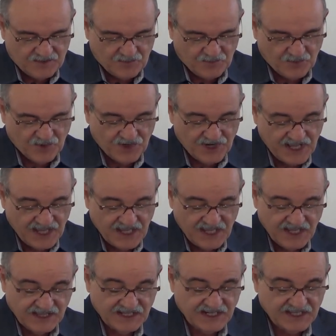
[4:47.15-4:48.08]

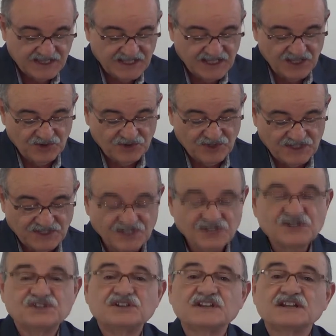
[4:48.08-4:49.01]
Porém, entretanto,
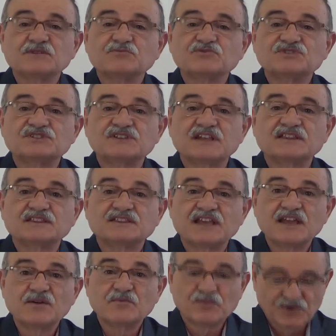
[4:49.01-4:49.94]
atingiramos
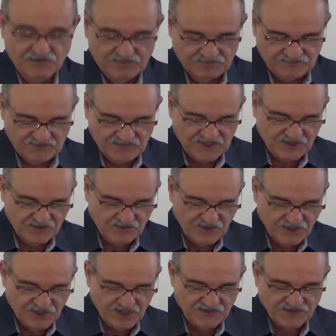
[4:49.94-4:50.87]
setembro de
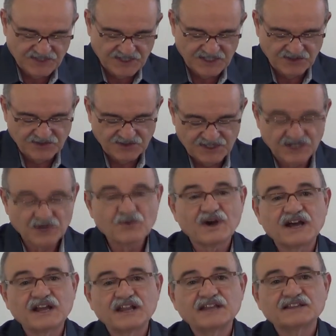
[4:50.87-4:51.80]

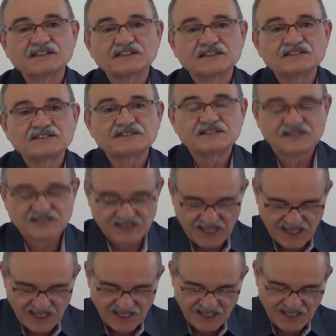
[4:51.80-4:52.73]
1940
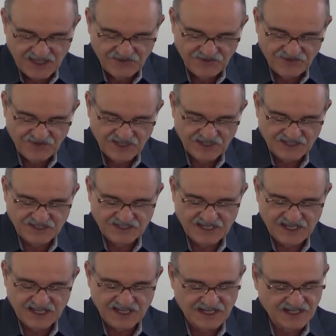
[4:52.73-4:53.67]
sem que
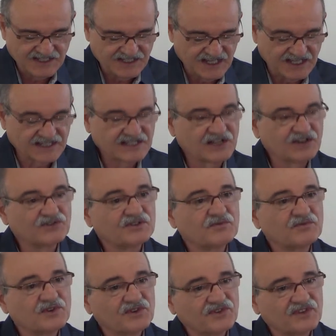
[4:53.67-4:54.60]
visse a realização
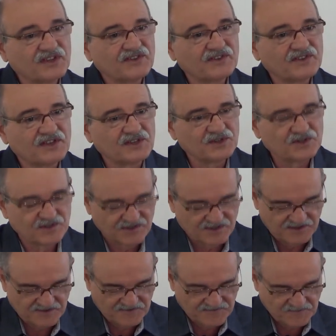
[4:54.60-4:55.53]
de meus
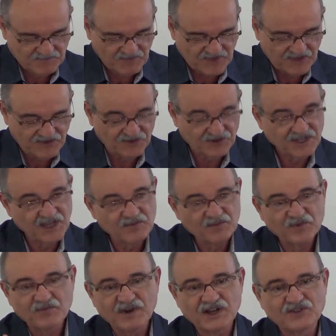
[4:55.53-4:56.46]
desejos. Quer dizer, o
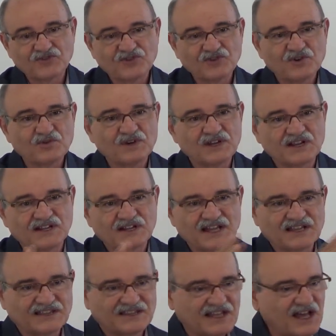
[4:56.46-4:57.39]
tempo passou, era
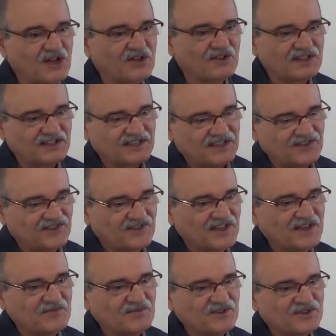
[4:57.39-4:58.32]
Natal, né,
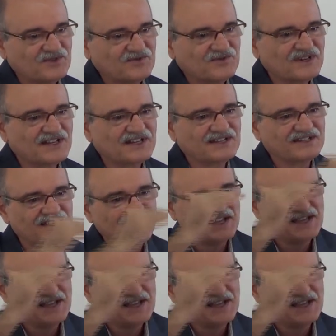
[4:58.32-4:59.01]
dezembro de um ano,